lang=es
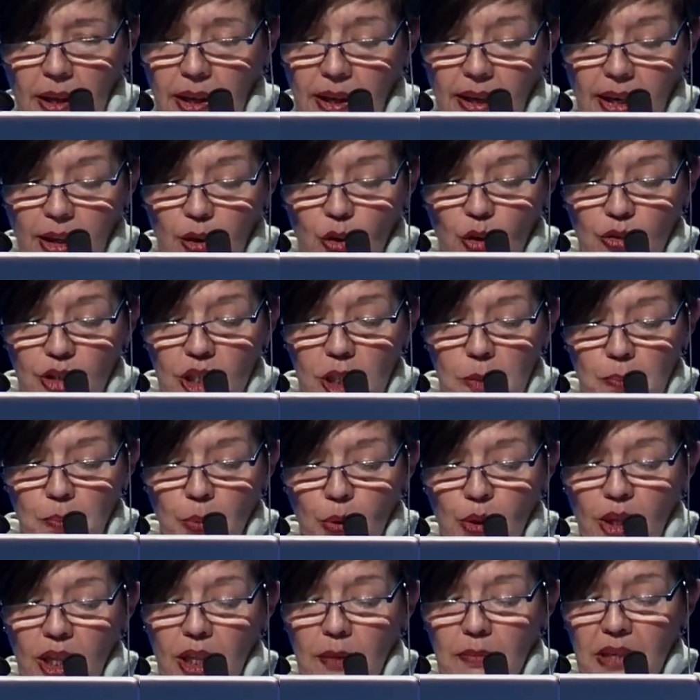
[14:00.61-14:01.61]
que no
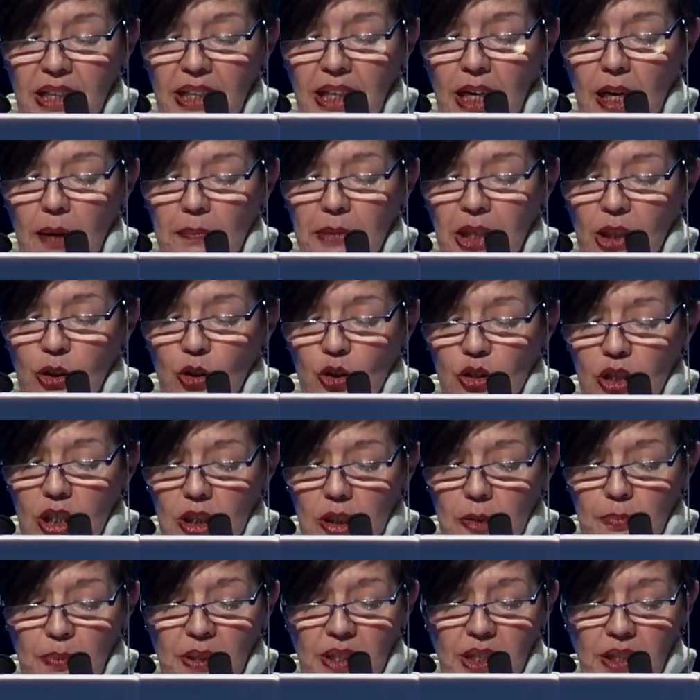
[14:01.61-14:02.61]
dispone de medicamentos
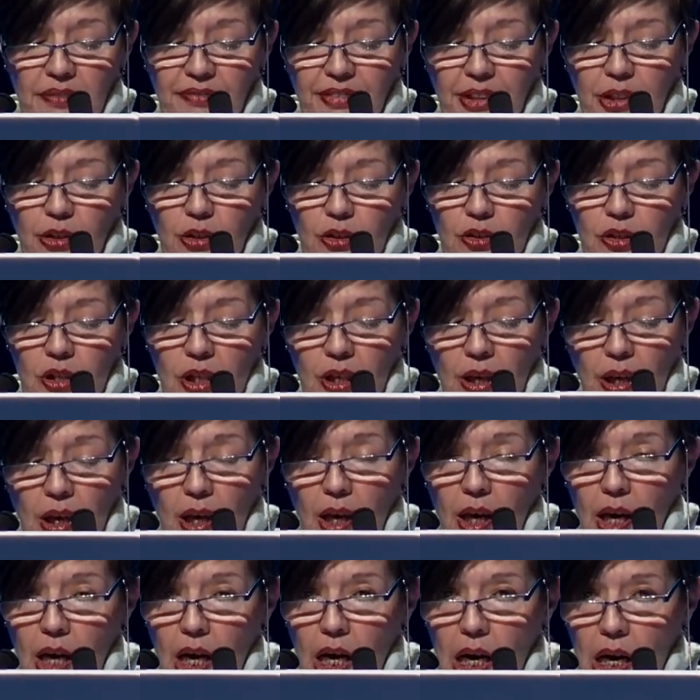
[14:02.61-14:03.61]
específicos,
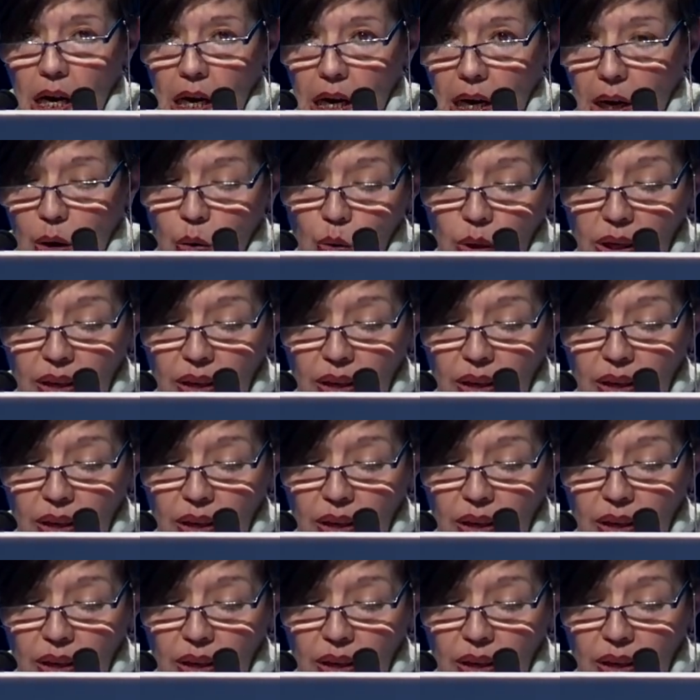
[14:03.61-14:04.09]
aunque